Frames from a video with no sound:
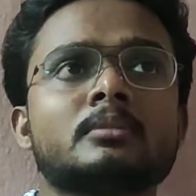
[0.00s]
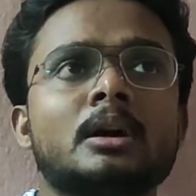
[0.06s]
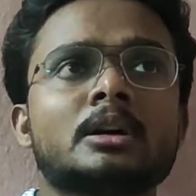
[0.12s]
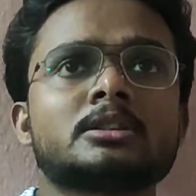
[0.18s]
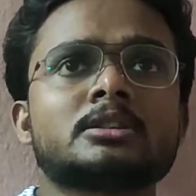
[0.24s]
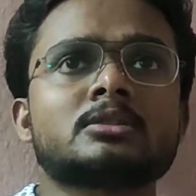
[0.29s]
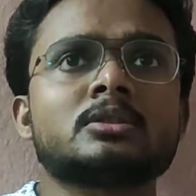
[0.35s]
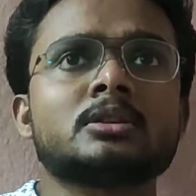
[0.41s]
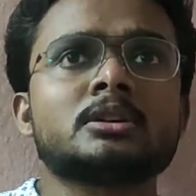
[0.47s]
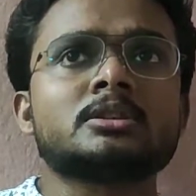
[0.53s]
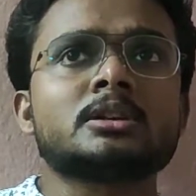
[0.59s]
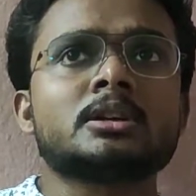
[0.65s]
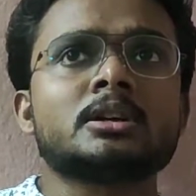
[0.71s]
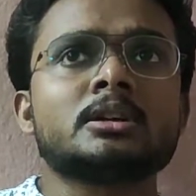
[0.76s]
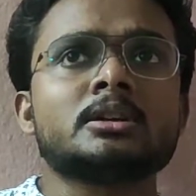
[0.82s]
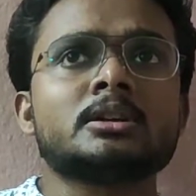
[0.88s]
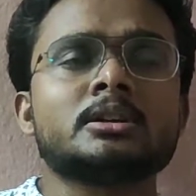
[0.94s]
আশা করা
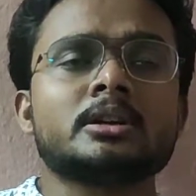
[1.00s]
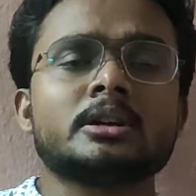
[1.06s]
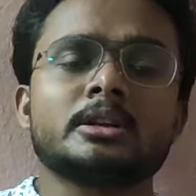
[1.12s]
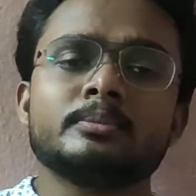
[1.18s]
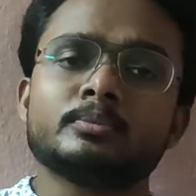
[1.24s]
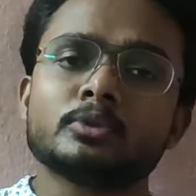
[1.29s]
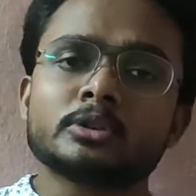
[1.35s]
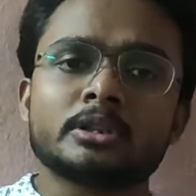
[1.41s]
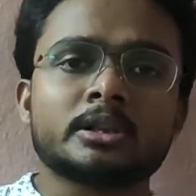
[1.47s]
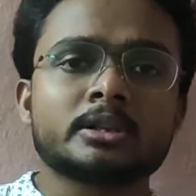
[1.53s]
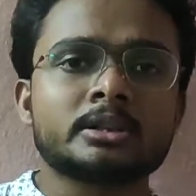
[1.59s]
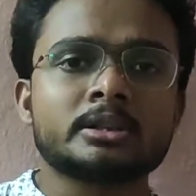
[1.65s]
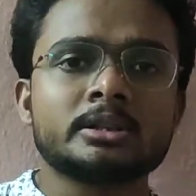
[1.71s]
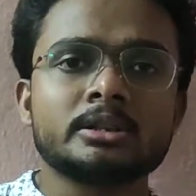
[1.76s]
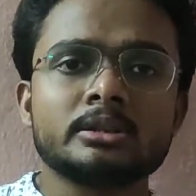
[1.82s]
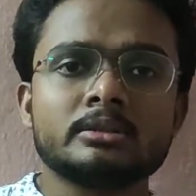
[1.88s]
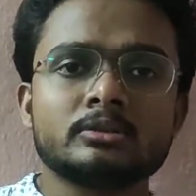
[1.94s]
যায় এই
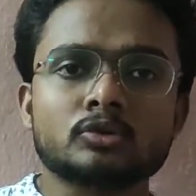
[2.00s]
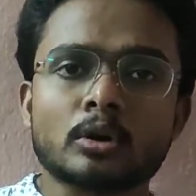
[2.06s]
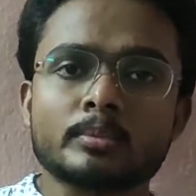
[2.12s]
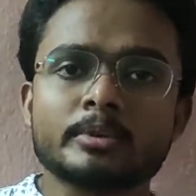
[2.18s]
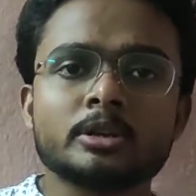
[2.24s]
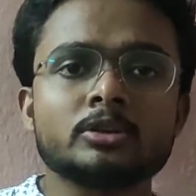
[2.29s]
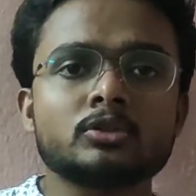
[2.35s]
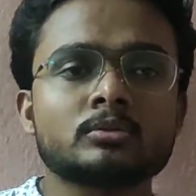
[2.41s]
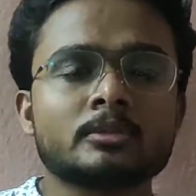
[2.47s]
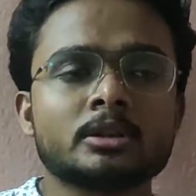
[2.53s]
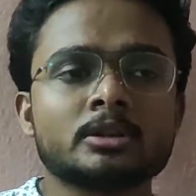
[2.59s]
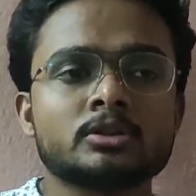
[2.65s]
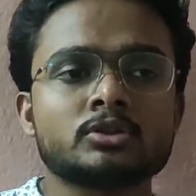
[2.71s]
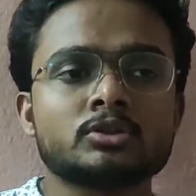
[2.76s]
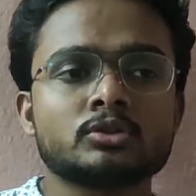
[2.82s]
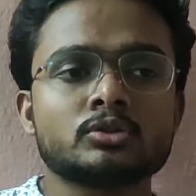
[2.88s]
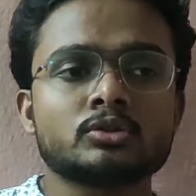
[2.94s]
প্রত্যেকটি টপিকই তোমাদের
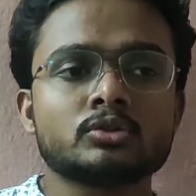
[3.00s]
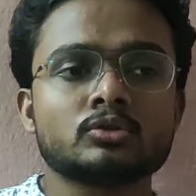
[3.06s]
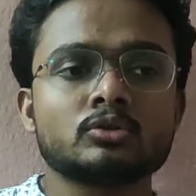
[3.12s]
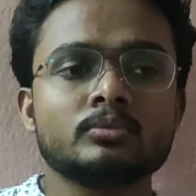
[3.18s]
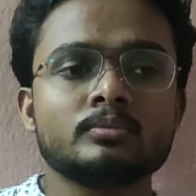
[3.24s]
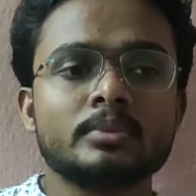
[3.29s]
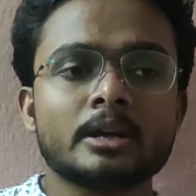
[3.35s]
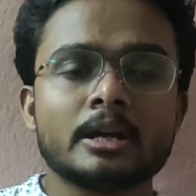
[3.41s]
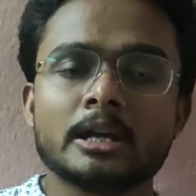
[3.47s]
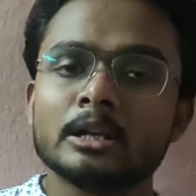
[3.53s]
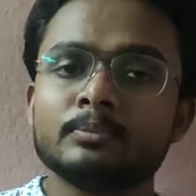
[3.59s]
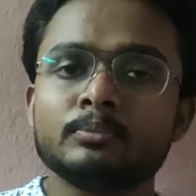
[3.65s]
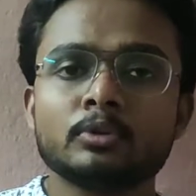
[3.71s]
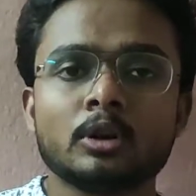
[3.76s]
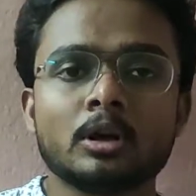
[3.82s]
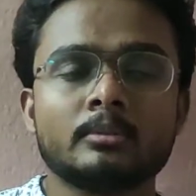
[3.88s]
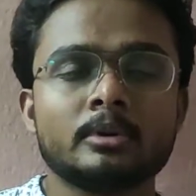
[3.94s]
জন্য খুব
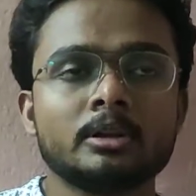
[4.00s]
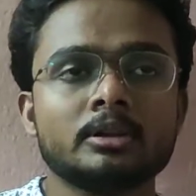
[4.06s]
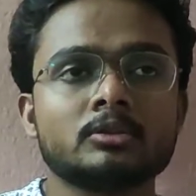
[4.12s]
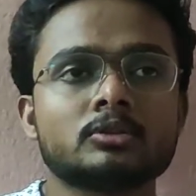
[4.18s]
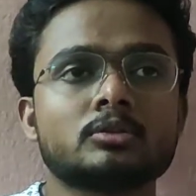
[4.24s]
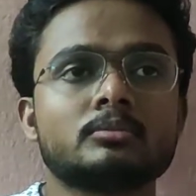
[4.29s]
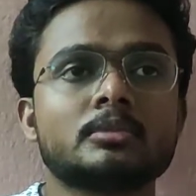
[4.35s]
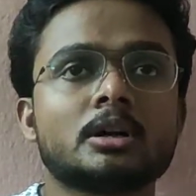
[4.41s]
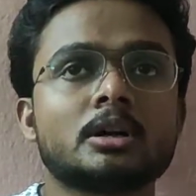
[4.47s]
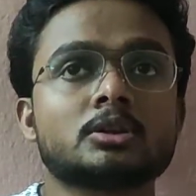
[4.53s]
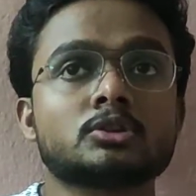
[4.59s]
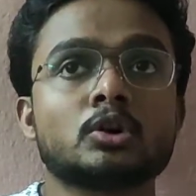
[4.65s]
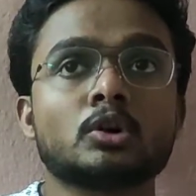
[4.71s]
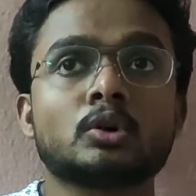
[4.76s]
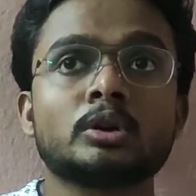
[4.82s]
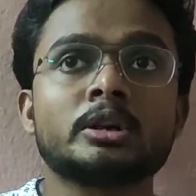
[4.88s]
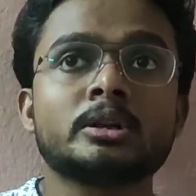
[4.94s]
হেল্পফুল হবে তোমরা
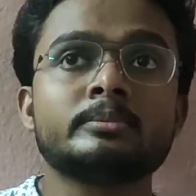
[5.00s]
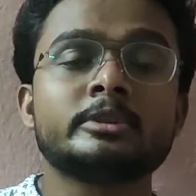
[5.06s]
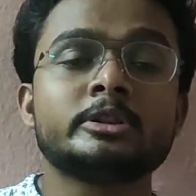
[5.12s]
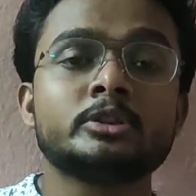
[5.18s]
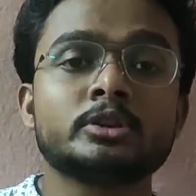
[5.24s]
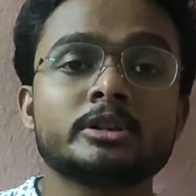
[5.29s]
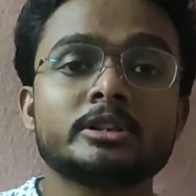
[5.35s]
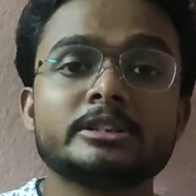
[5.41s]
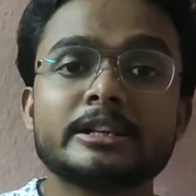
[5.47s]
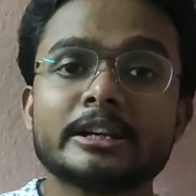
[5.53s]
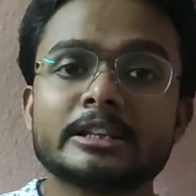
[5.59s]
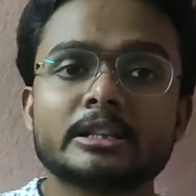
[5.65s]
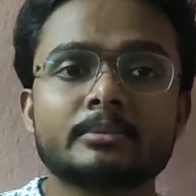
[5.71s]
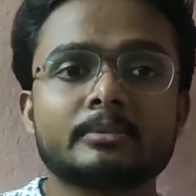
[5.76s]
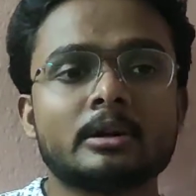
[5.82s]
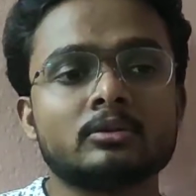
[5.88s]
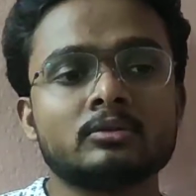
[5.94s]
সকলেই ভিডিওটি দেখতে
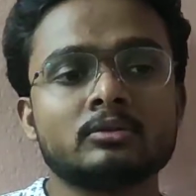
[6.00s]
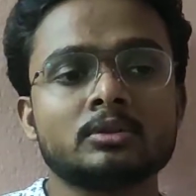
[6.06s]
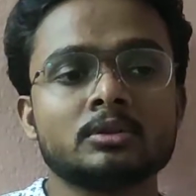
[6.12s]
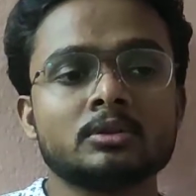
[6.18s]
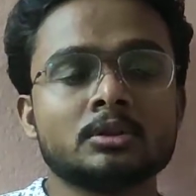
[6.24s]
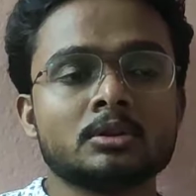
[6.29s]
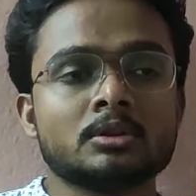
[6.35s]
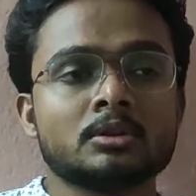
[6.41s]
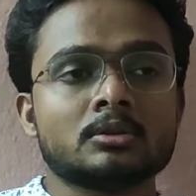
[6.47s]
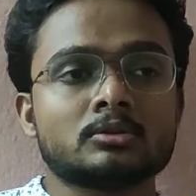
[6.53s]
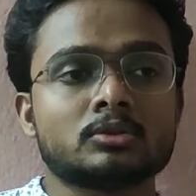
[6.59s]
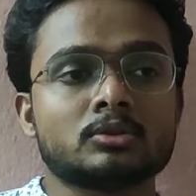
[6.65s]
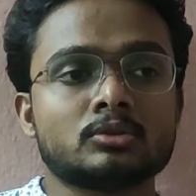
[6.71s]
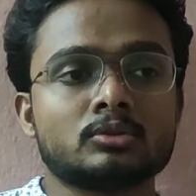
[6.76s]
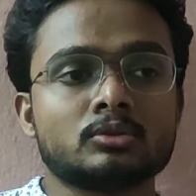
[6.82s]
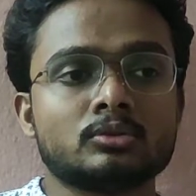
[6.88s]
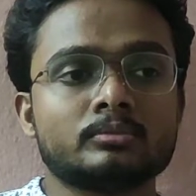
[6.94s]
পারো তো
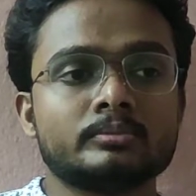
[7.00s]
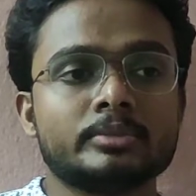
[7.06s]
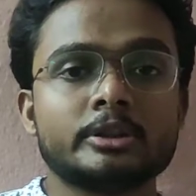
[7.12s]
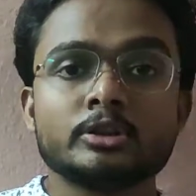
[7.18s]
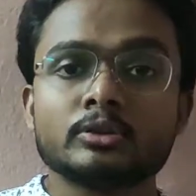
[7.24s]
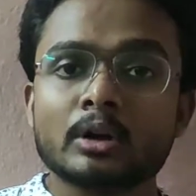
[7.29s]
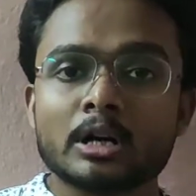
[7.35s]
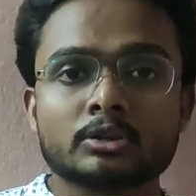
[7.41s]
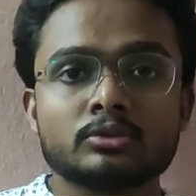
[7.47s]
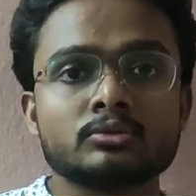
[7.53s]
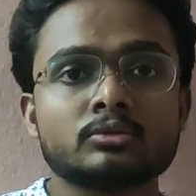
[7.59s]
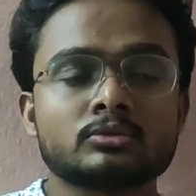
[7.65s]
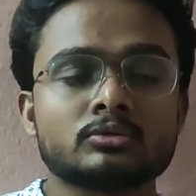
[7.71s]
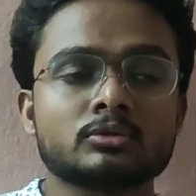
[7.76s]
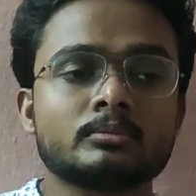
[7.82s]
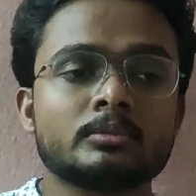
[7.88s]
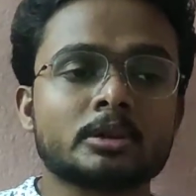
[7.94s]
ভিডিও আসুক
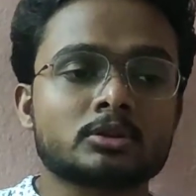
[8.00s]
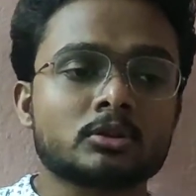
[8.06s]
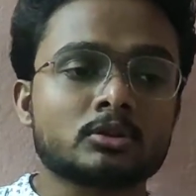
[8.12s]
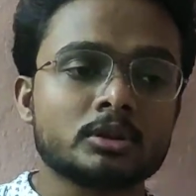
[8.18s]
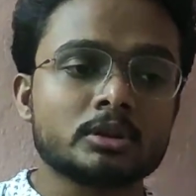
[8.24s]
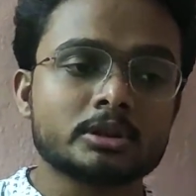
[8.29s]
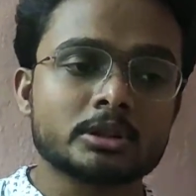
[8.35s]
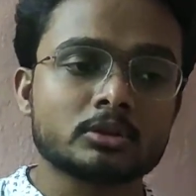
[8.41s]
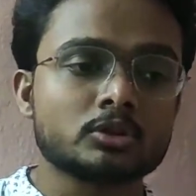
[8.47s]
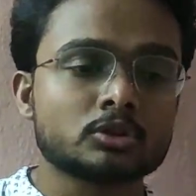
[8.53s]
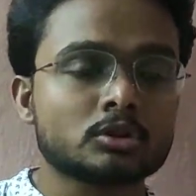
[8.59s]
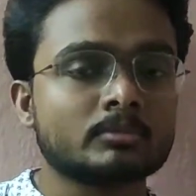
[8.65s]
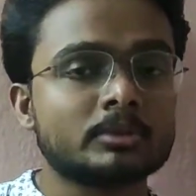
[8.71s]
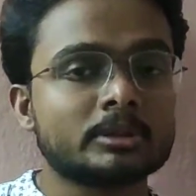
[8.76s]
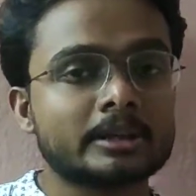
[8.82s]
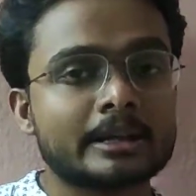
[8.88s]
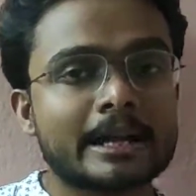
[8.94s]
তোমরা সকলে সেগুলো
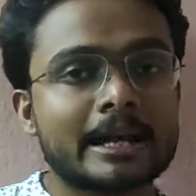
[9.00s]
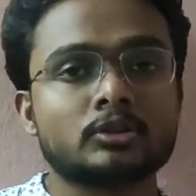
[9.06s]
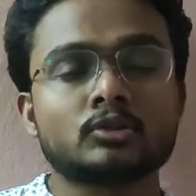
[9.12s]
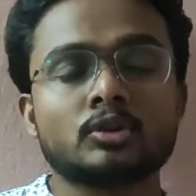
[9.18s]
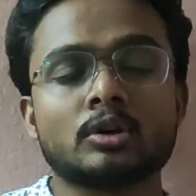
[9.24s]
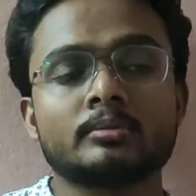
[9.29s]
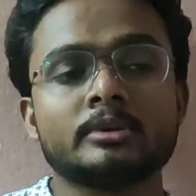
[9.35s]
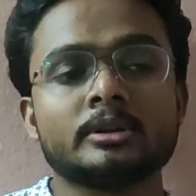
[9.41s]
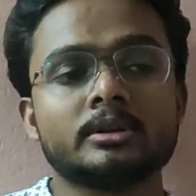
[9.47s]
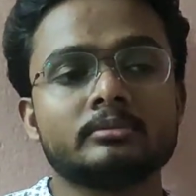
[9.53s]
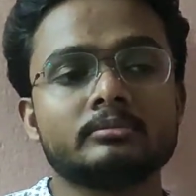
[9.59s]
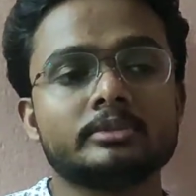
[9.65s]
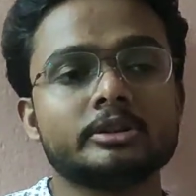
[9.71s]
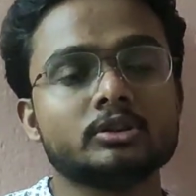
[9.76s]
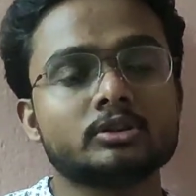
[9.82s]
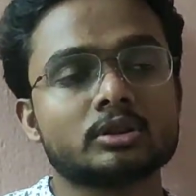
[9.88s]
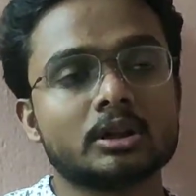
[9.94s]
সম্বন্ধে জ্ঞাত হবে
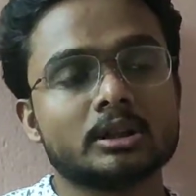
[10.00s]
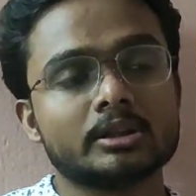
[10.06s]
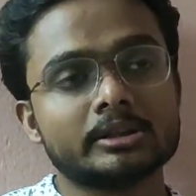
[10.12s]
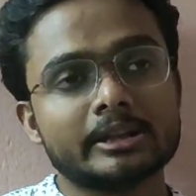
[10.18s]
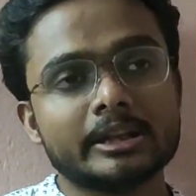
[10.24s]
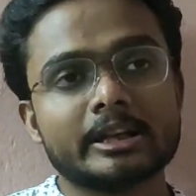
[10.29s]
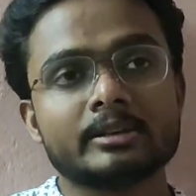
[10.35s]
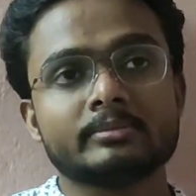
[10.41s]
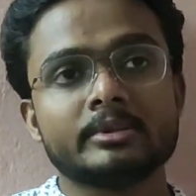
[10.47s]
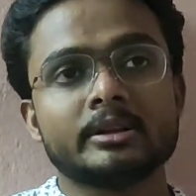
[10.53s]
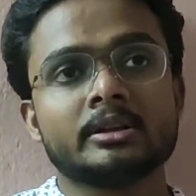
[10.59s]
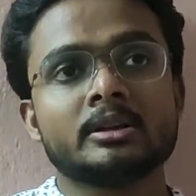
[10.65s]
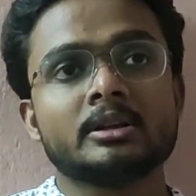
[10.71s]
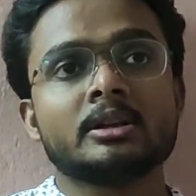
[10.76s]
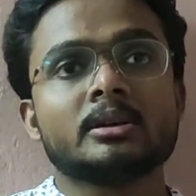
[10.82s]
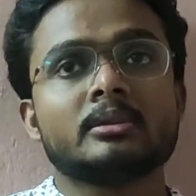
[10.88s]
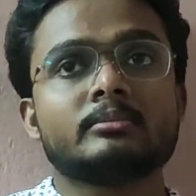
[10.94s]
ভিডিওটা দেখবে
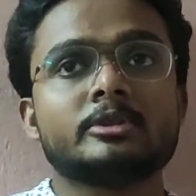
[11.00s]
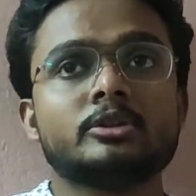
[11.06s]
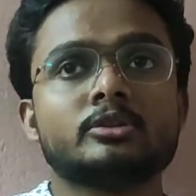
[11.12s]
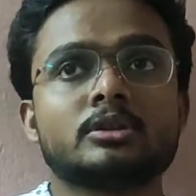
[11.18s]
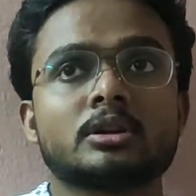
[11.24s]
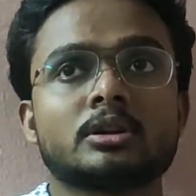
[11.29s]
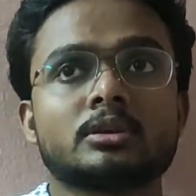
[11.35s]
ভিডিওটা